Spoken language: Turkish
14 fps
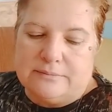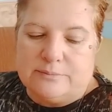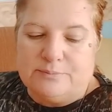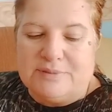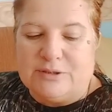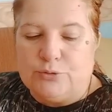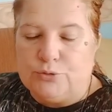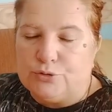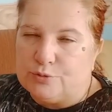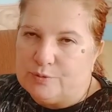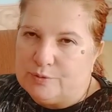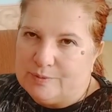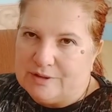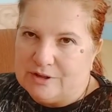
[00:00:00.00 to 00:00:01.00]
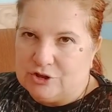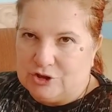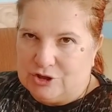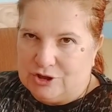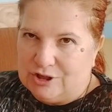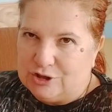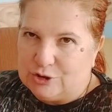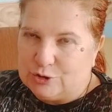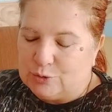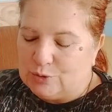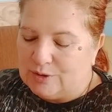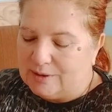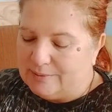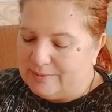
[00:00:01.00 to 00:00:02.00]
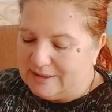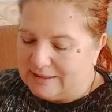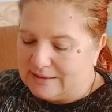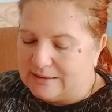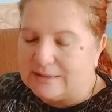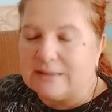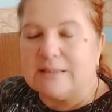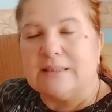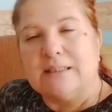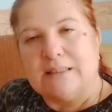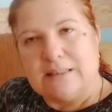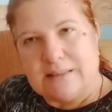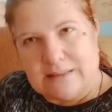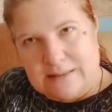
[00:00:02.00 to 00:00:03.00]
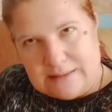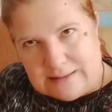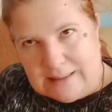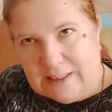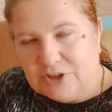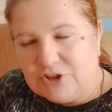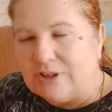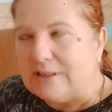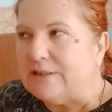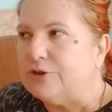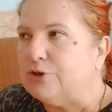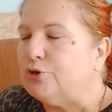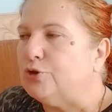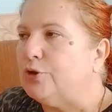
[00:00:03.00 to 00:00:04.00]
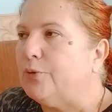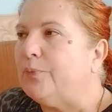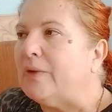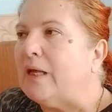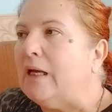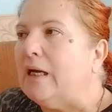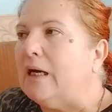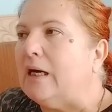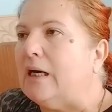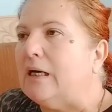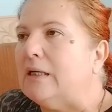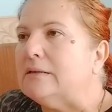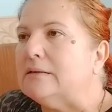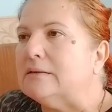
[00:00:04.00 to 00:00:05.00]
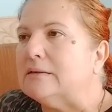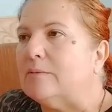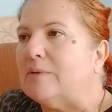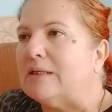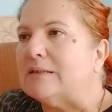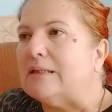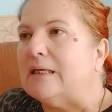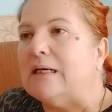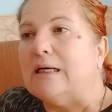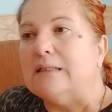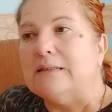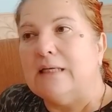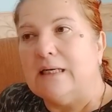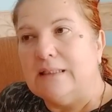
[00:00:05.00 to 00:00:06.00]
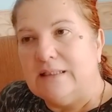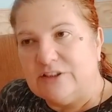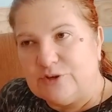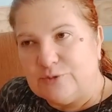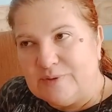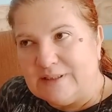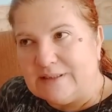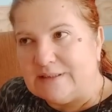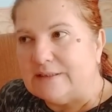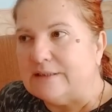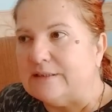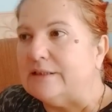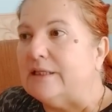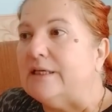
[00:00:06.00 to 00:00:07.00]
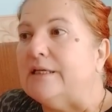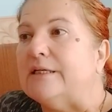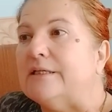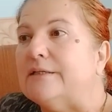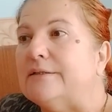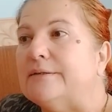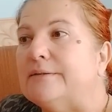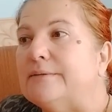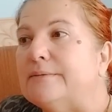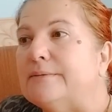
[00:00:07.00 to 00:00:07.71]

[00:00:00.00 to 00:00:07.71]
bir küs bir barış ilişki olabilir. Gerçekleşiyor. Aynı zamanda hayal etmişsin. Ee,